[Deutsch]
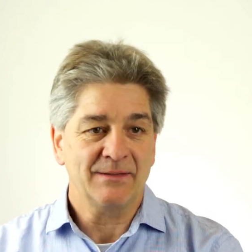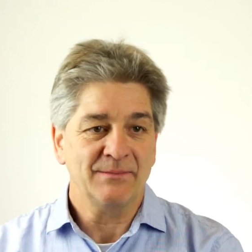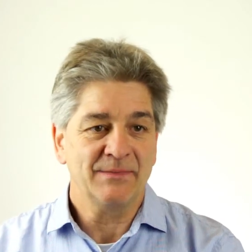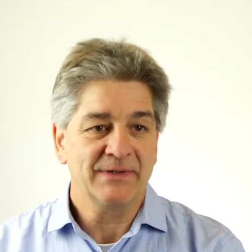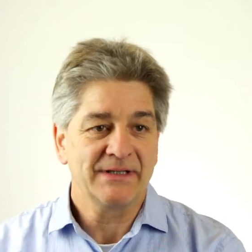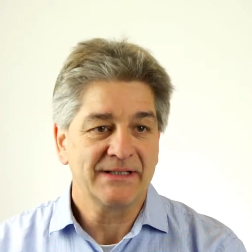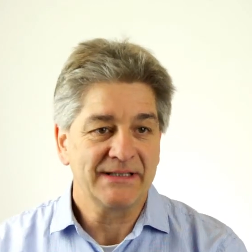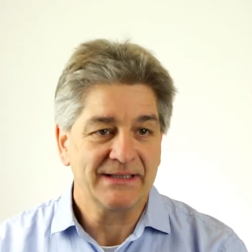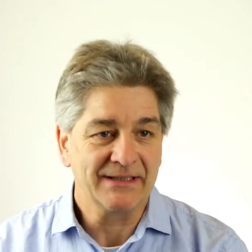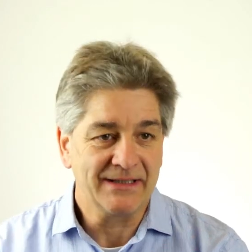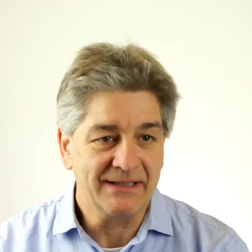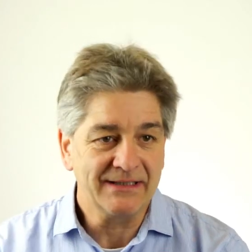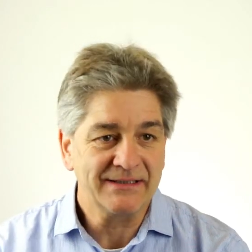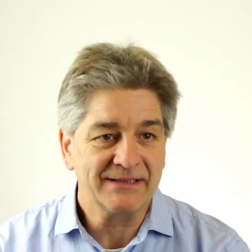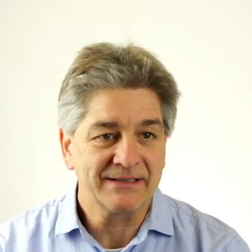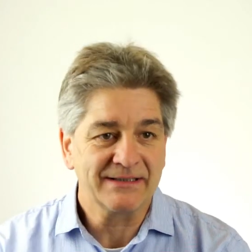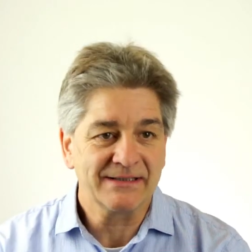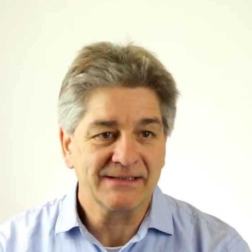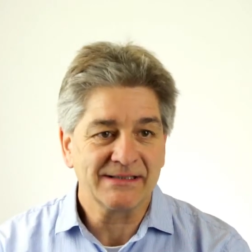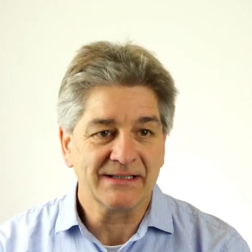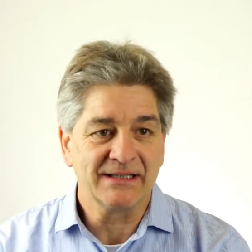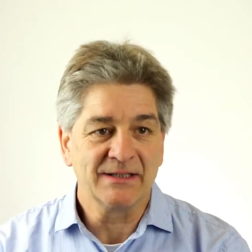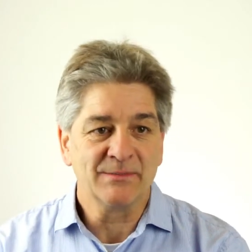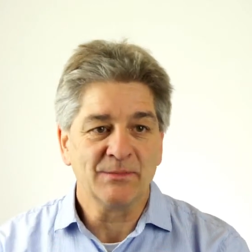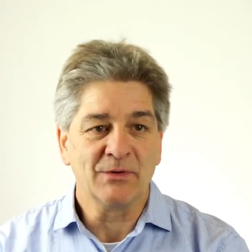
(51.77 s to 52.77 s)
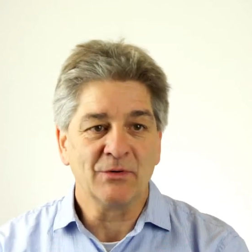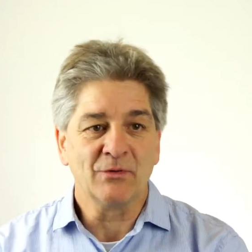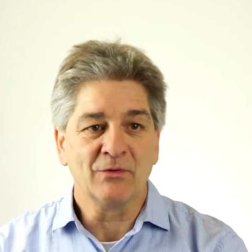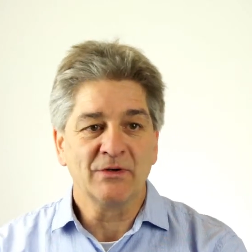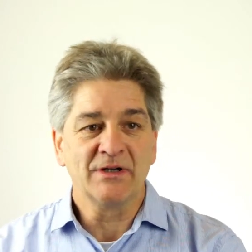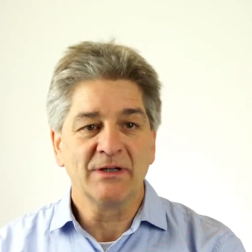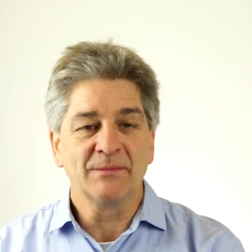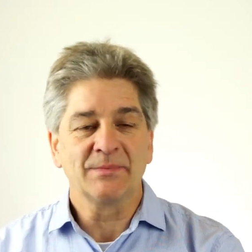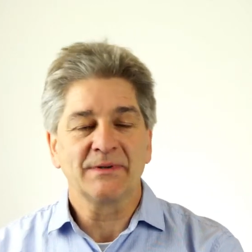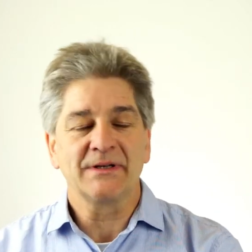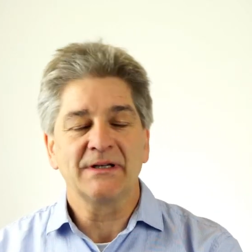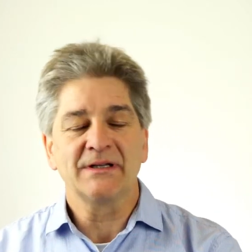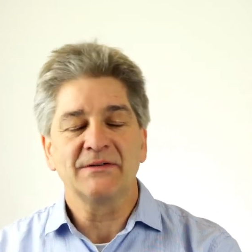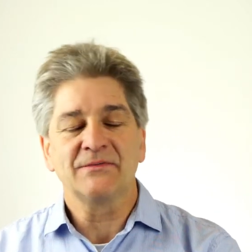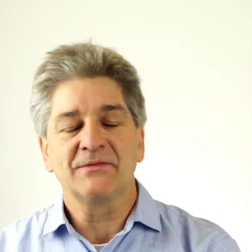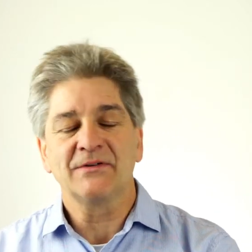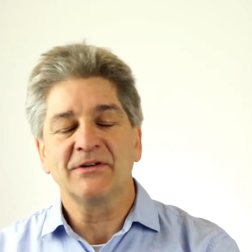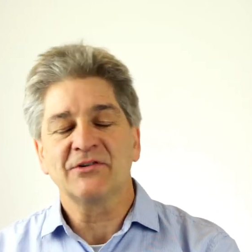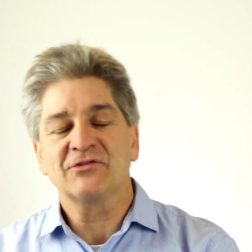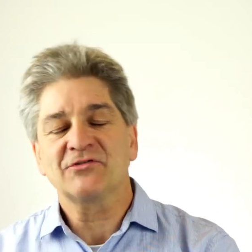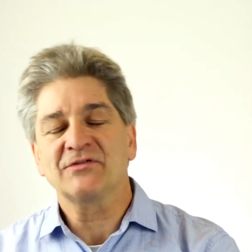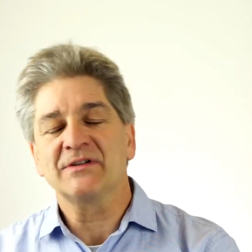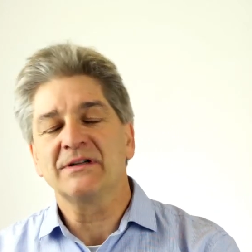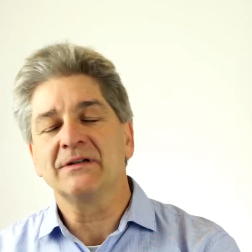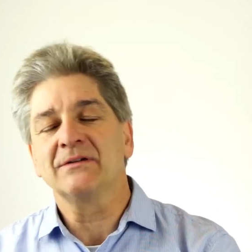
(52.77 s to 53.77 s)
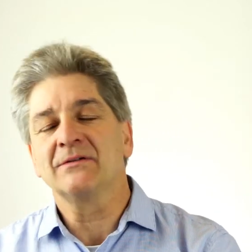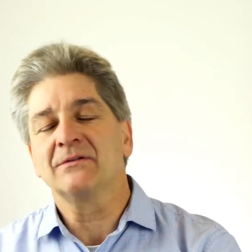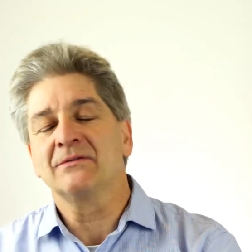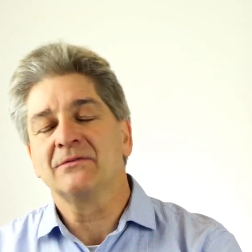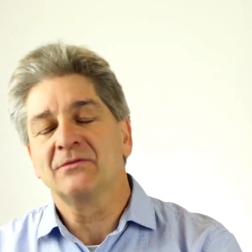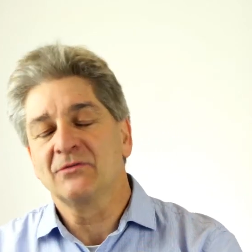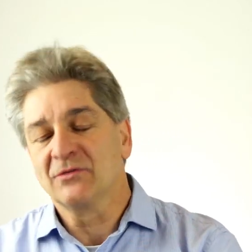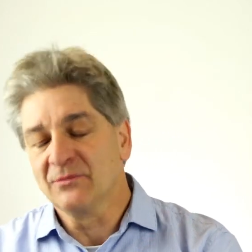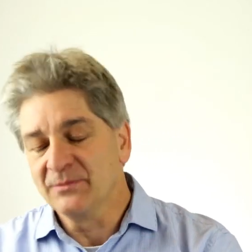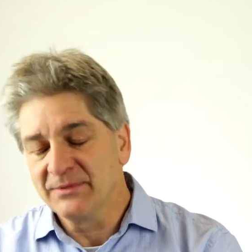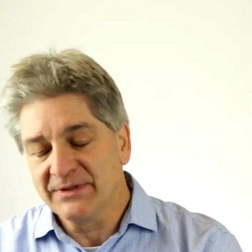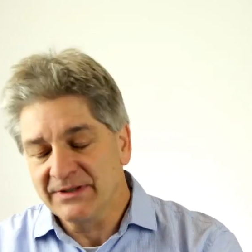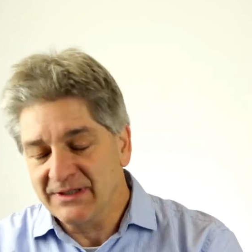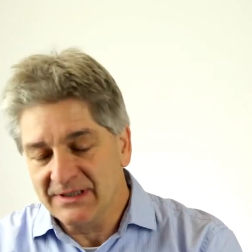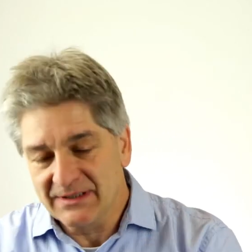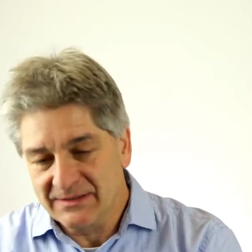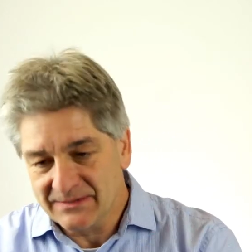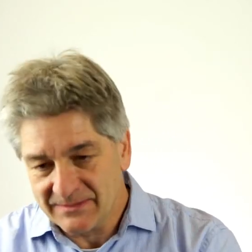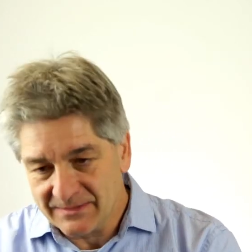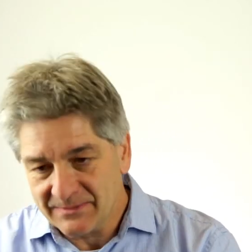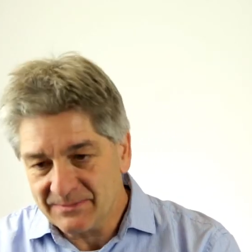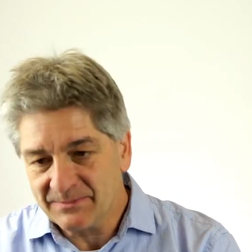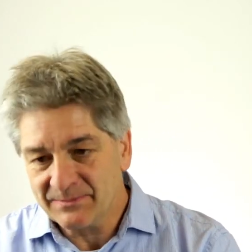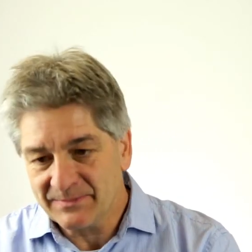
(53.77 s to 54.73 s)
mir den Alltag jetzt auch nicht mehr ohne Brille vorstellen und tue mich halt,